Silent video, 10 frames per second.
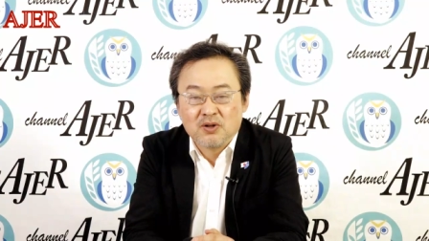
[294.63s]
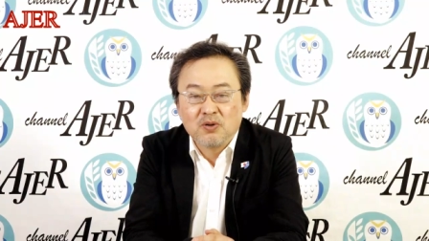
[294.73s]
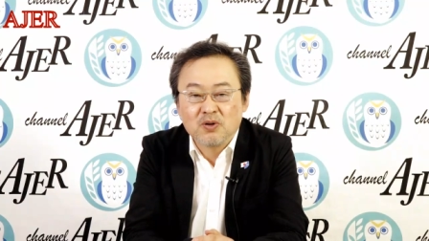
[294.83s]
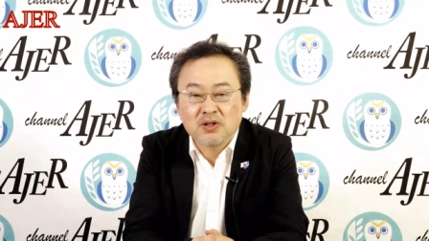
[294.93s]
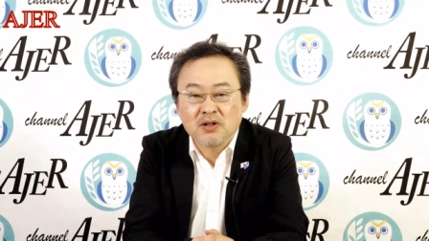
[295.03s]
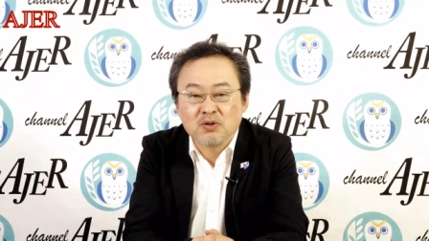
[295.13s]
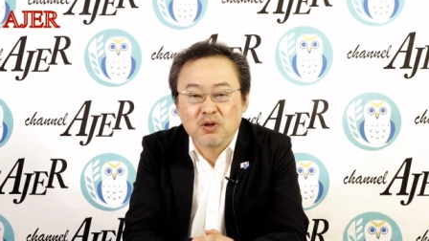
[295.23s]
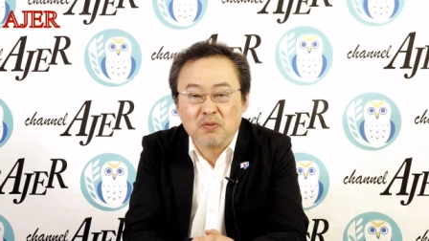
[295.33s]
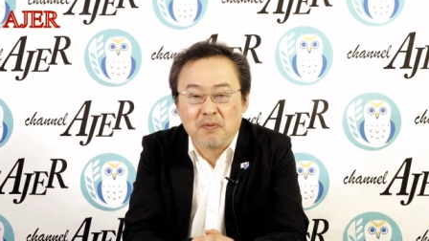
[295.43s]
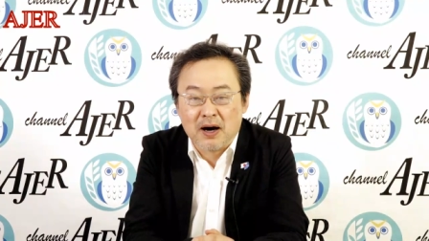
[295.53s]
共産
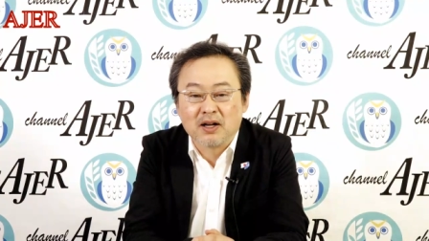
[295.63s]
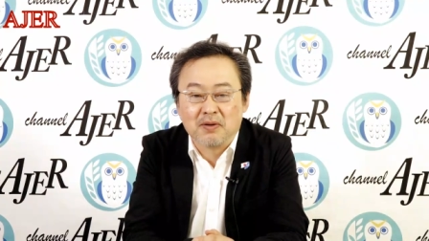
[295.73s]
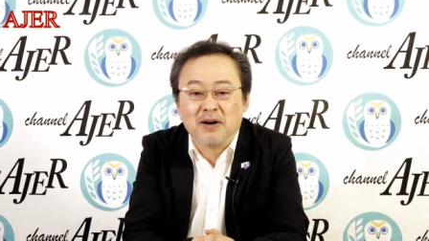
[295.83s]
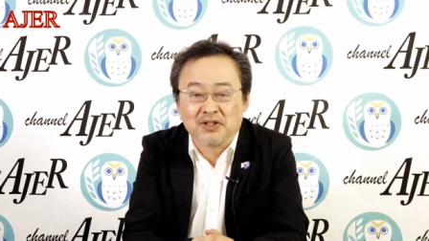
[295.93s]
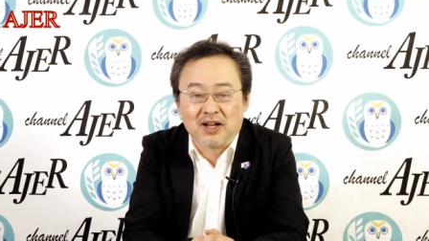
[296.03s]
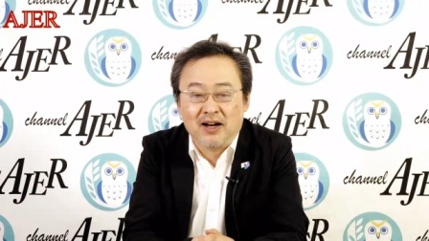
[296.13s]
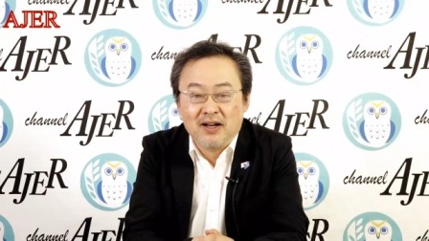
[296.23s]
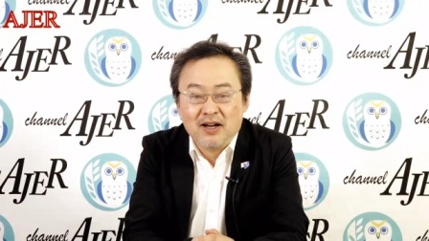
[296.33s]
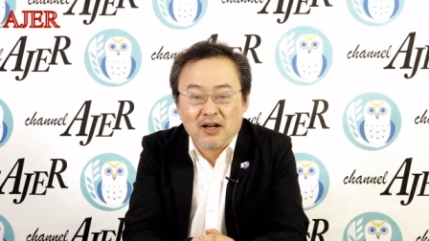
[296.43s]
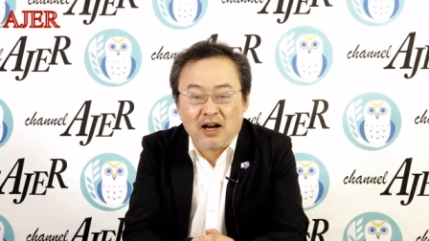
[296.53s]
党にも負けてました。
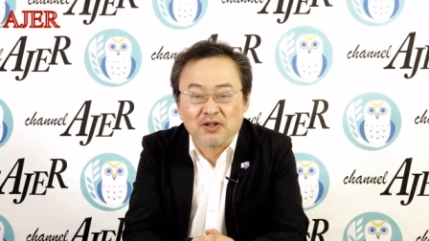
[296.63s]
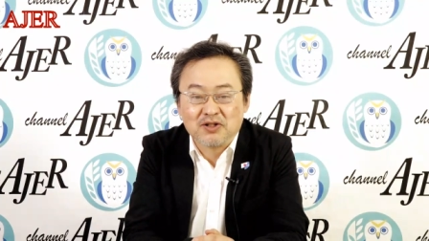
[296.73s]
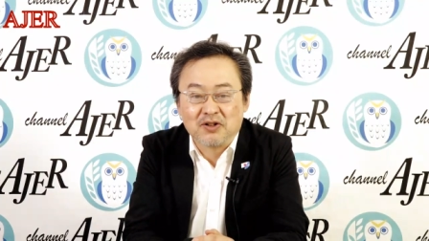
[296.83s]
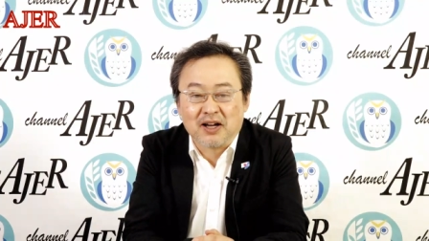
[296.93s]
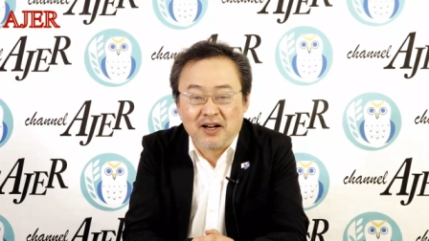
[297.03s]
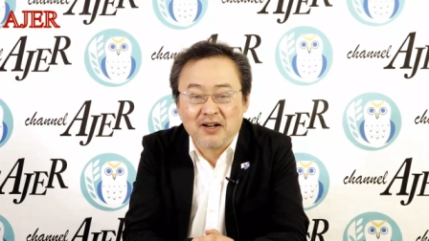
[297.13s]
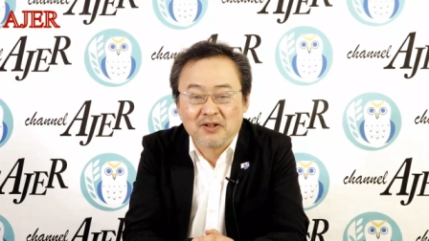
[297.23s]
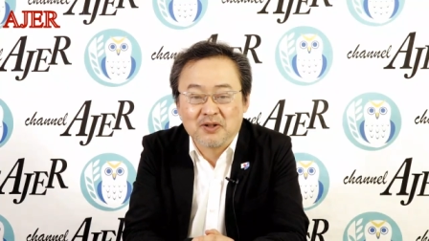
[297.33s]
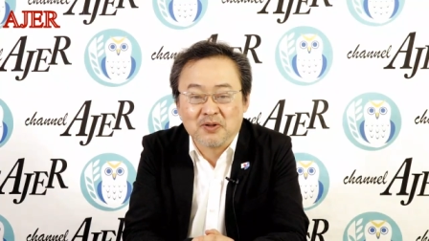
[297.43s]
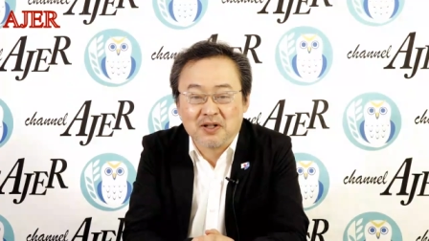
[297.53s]
あ失礼かな
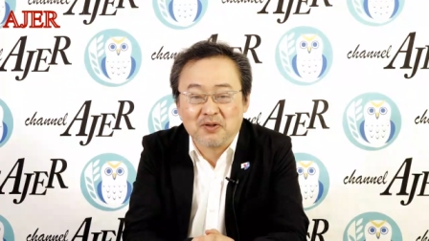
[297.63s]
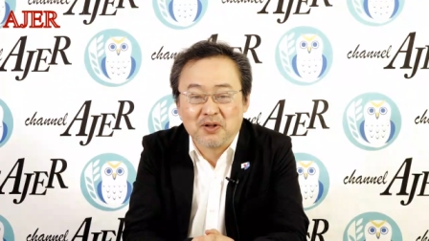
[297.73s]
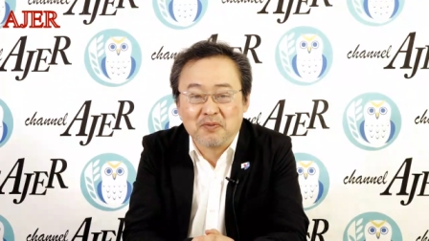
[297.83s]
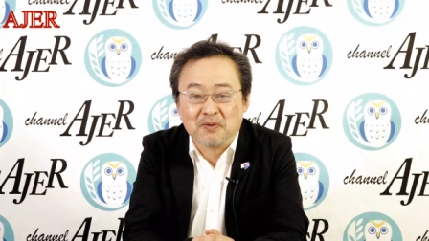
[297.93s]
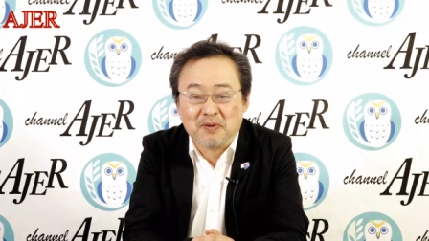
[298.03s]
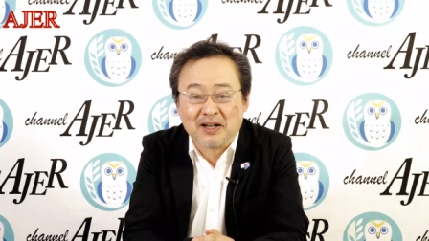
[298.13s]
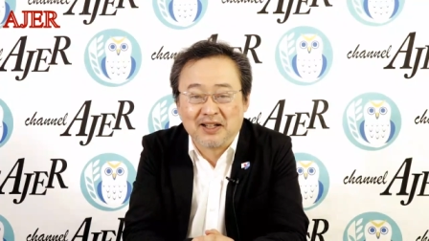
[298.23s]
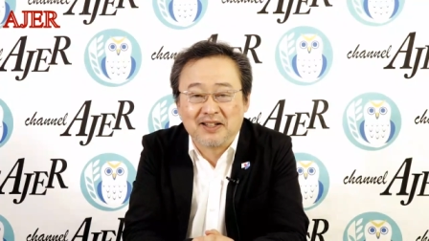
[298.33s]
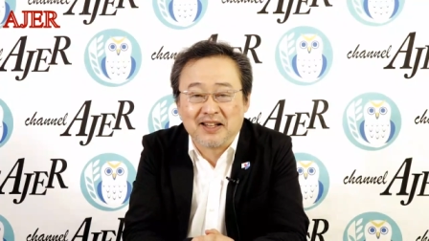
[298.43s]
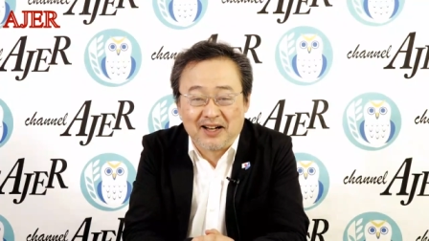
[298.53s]
共産党にも負
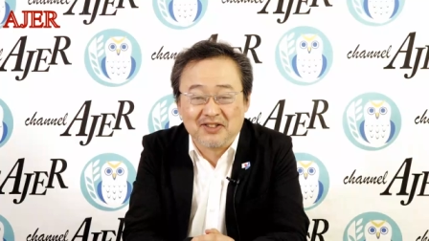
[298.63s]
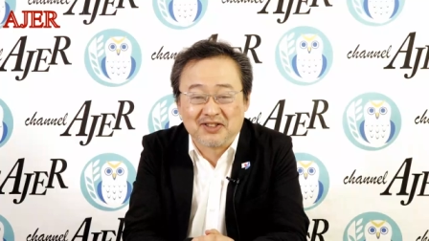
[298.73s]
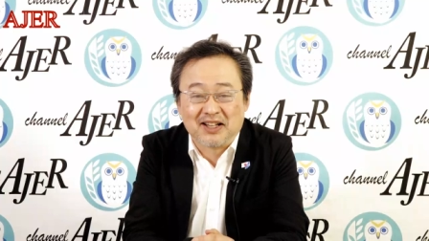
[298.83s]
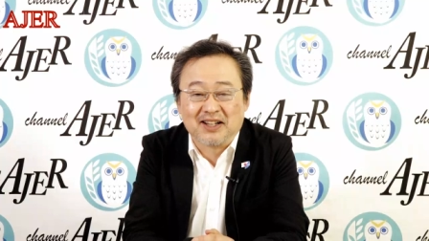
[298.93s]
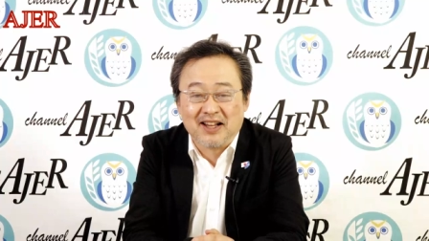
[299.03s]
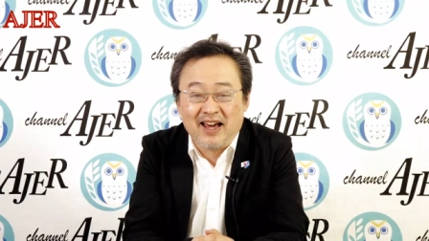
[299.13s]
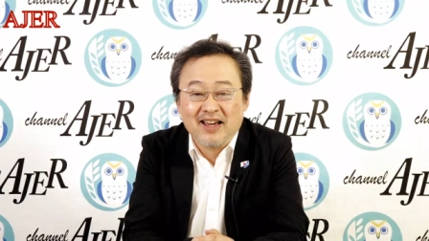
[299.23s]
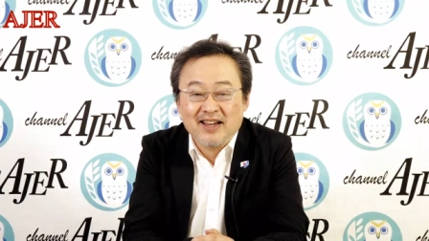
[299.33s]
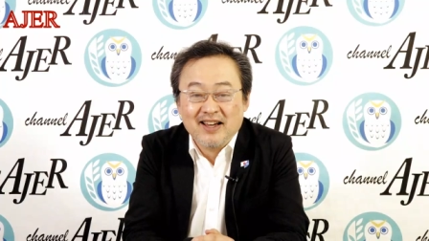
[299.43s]
けてたんですったらね、